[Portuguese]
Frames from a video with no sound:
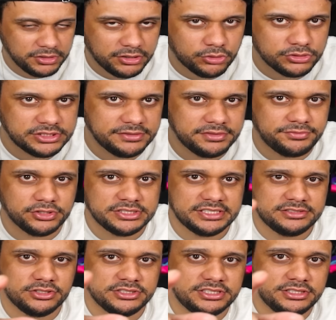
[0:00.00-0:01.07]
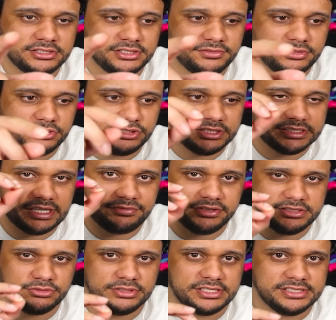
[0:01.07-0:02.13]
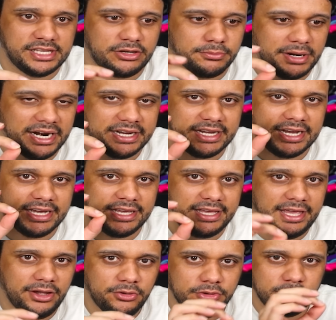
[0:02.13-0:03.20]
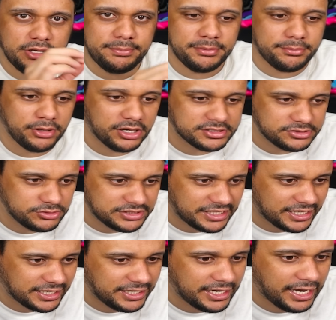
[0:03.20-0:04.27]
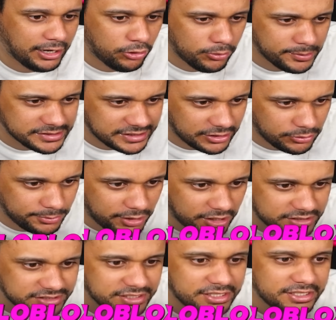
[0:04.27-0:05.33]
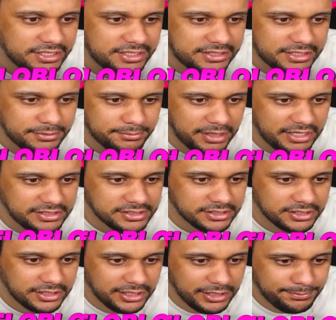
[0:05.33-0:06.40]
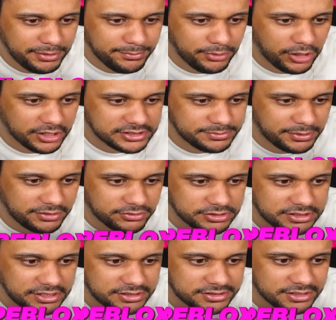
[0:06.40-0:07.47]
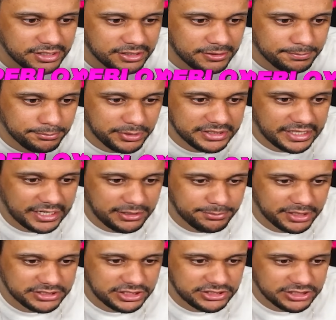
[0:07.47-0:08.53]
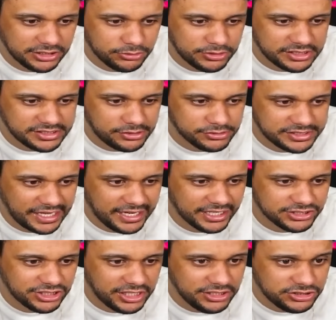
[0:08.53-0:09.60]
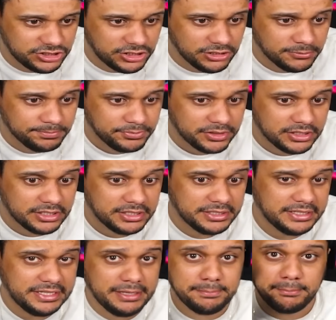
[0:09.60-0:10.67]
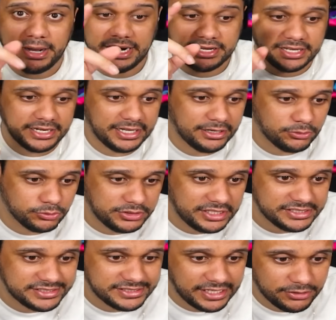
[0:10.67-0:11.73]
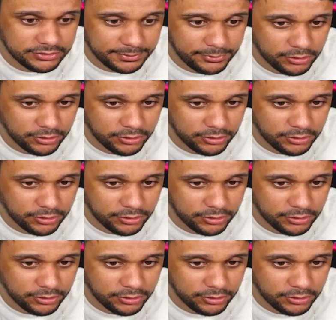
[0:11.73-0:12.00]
Inclusive, vocês estão assistindo esse vídeo e quiser fazer um desenho, marca eu e o Lipblocks no Instagram, arroba Celoblocks e também Lipblocks para vocês mandarem pra gente aí o desenho. Segue a gente e marca lá o desenho, tá